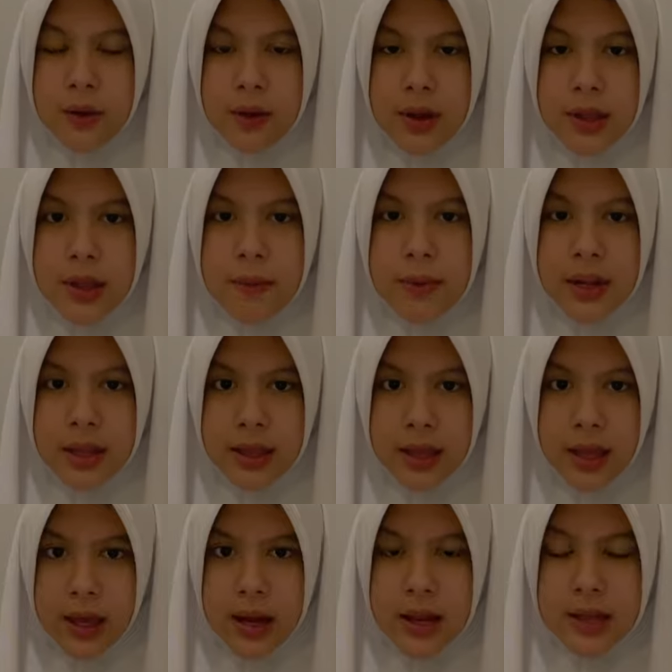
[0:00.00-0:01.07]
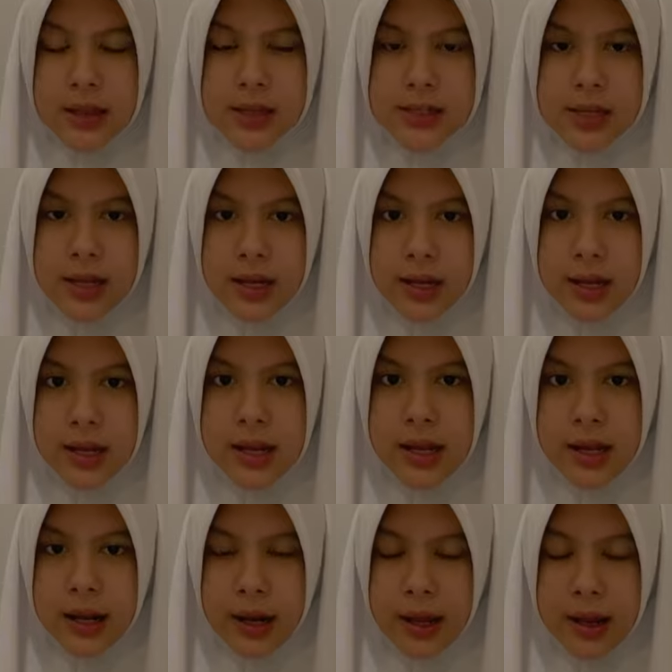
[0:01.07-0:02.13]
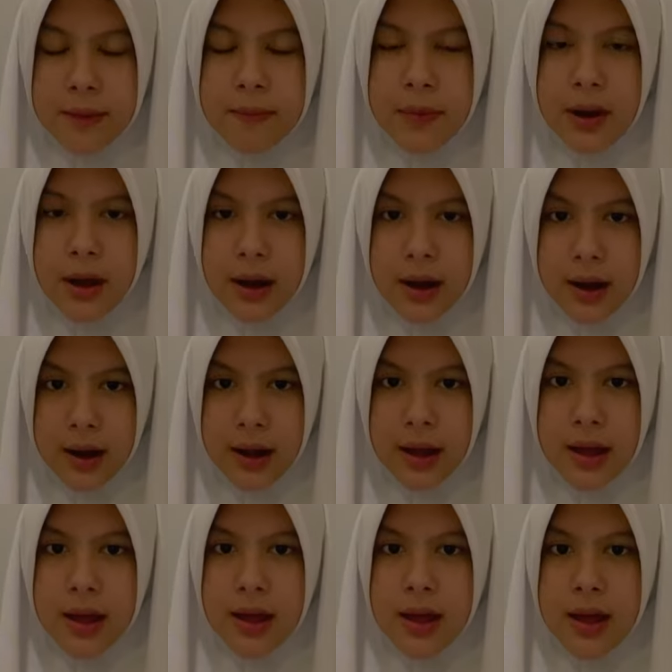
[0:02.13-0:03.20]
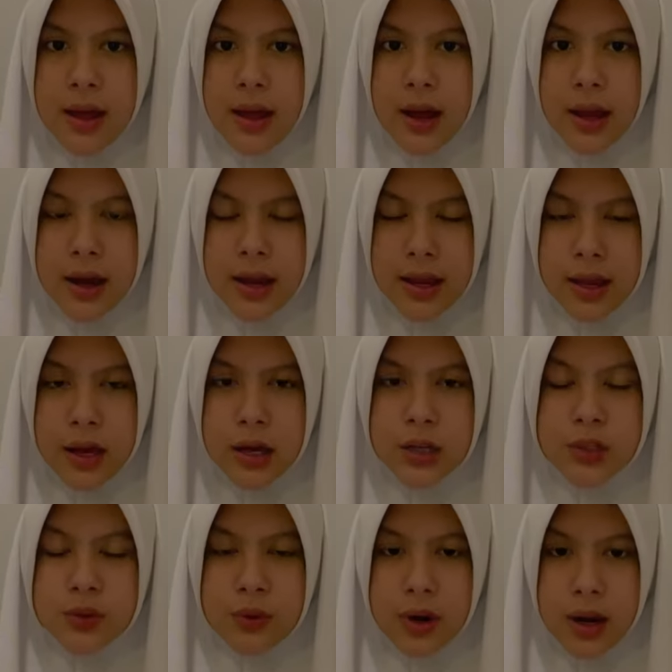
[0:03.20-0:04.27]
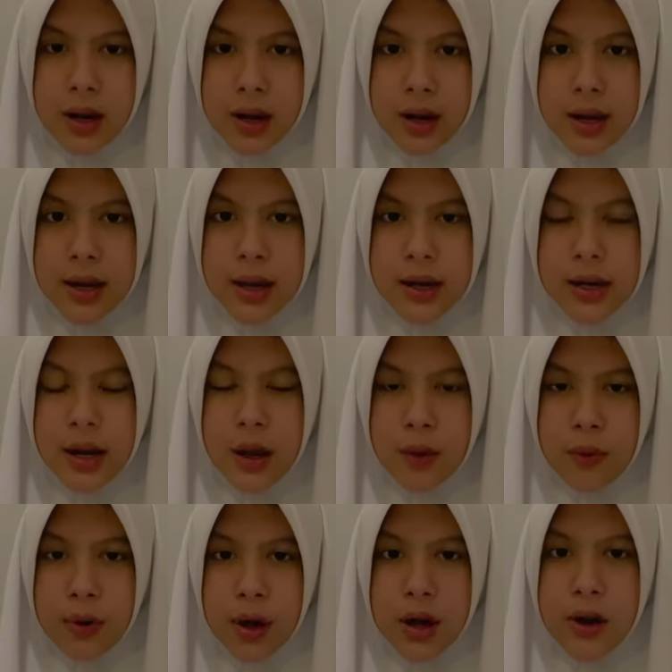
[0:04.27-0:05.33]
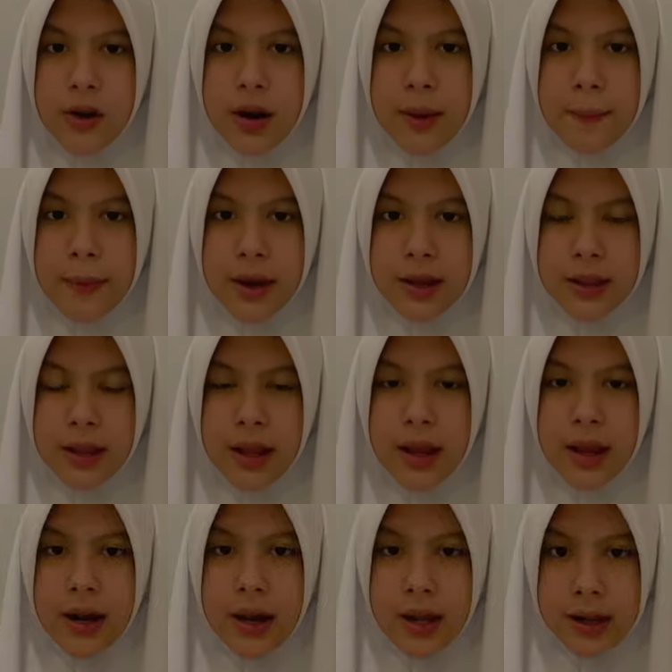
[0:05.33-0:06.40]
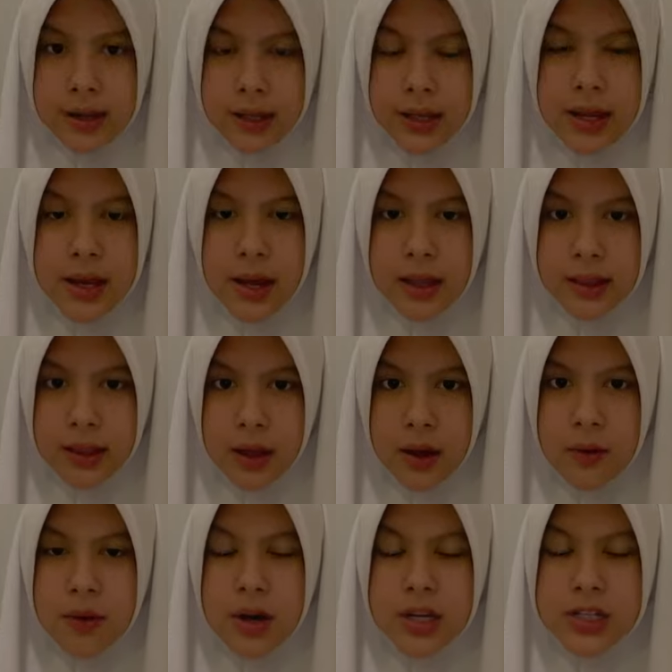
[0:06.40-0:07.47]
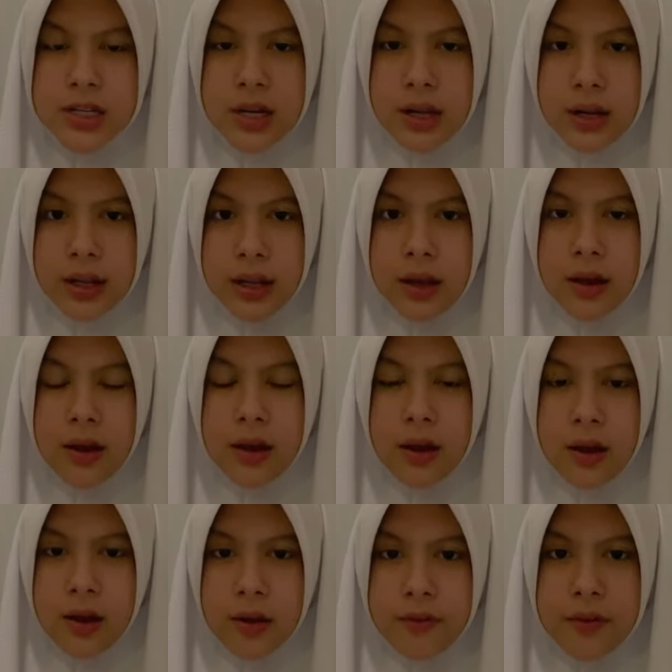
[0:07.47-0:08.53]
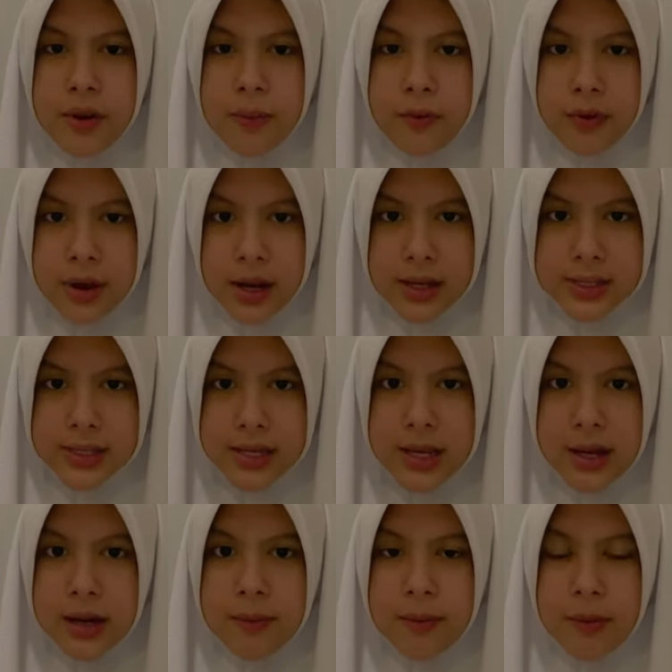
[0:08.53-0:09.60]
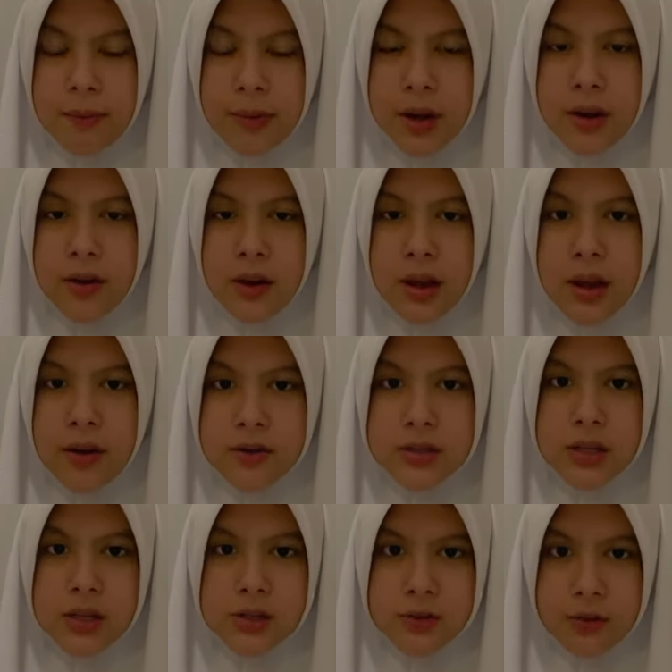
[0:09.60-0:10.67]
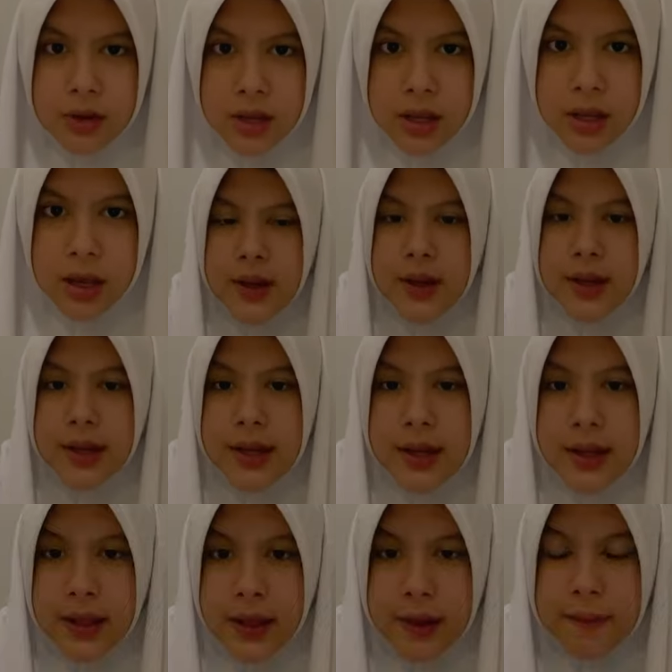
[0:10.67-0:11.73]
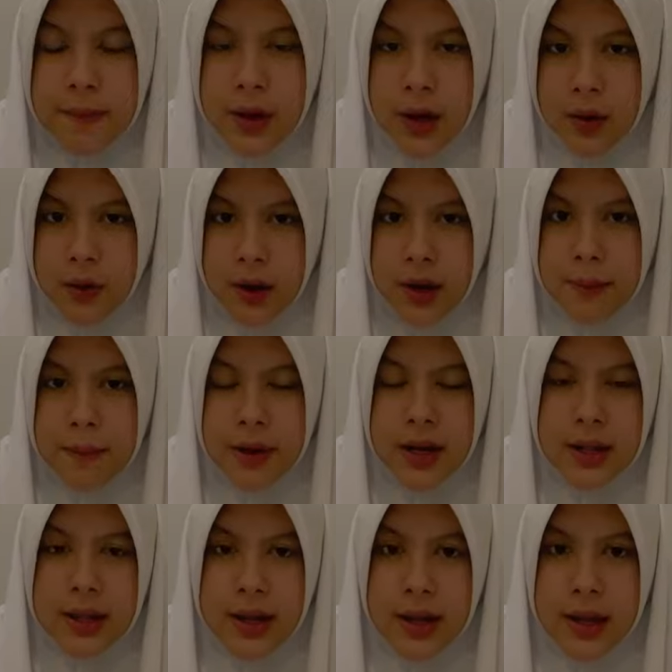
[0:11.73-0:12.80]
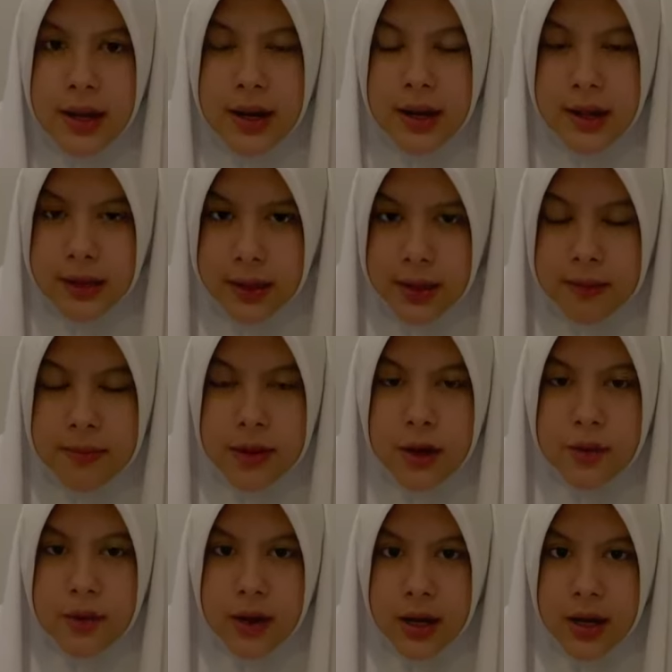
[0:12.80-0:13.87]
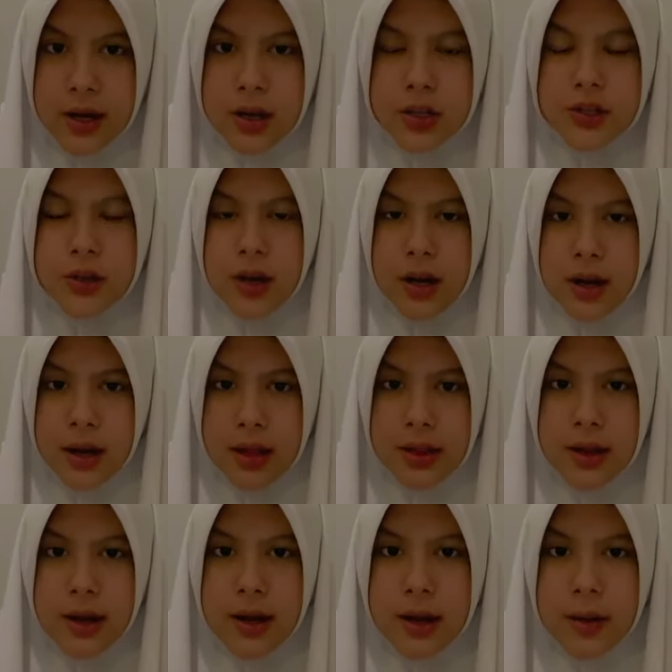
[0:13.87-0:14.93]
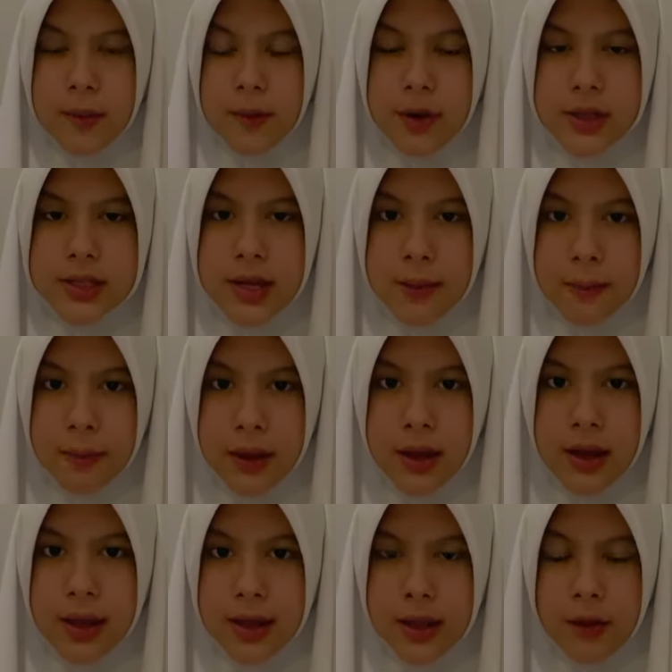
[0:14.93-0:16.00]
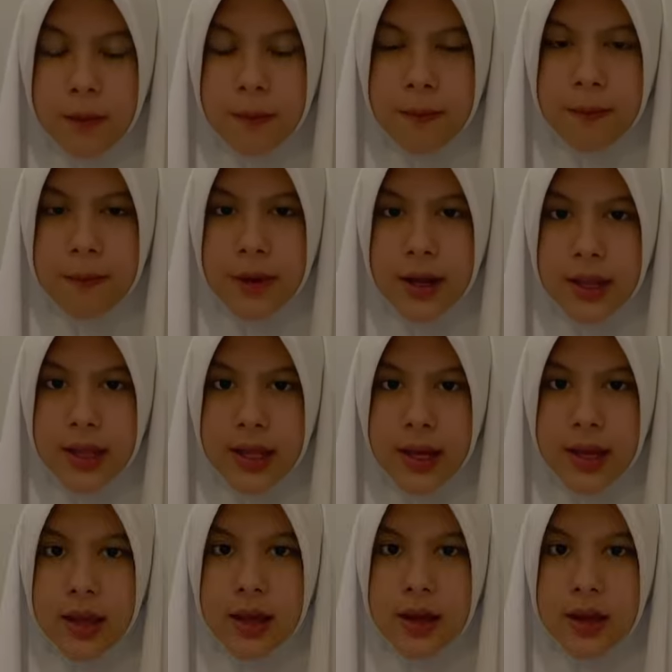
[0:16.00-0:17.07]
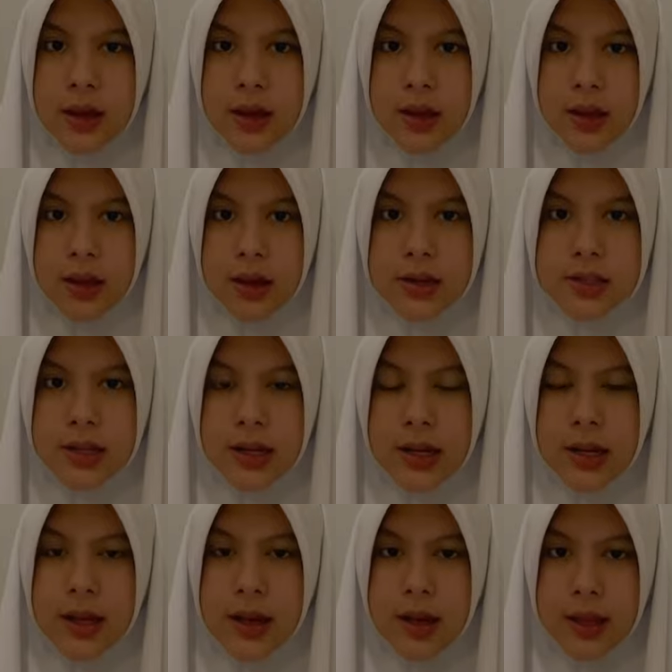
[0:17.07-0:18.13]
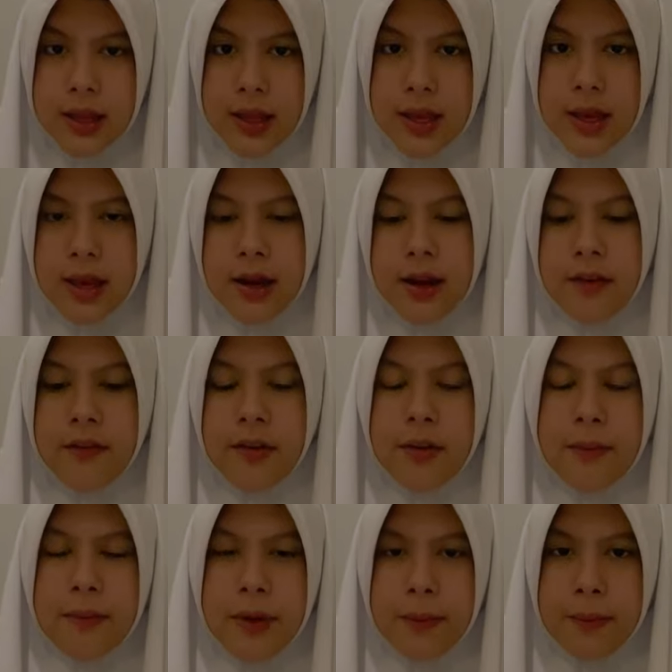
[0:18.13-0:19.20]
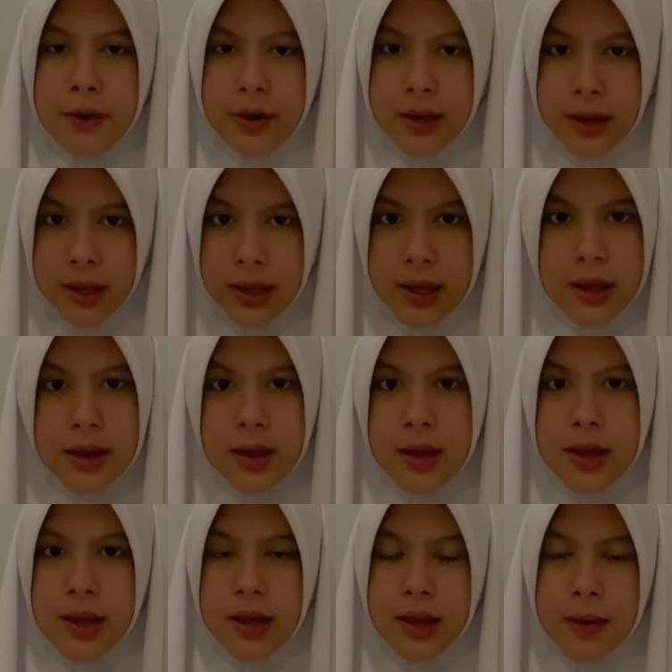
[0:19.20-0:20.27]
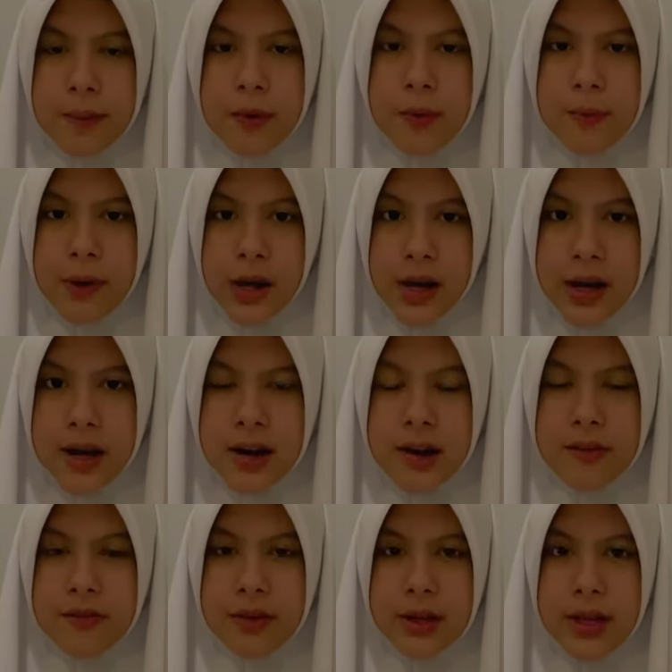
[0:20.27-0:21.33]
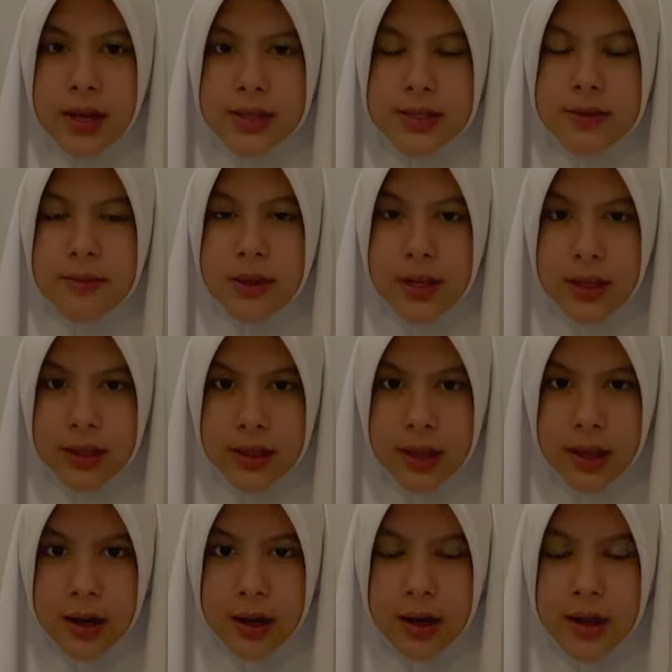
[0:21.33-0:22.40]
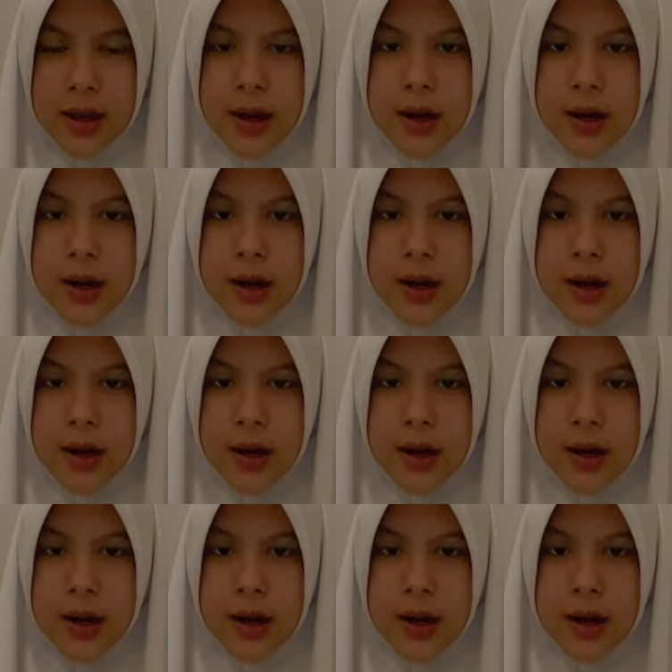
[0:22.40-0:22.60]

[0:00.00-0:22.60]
Kudeta militer yang terjadi diklaim karena adanya kecurangan yang dilakukan oleh Partai NLD atau National League of Democracy yang dipimpin oleh Aung San Suu Kyi. Diklaim bahwa Partai NLD melakukan kecurangan terhadap USDP atau Partai Union Solidarity and Development Party yang merupakan afiliasi militer.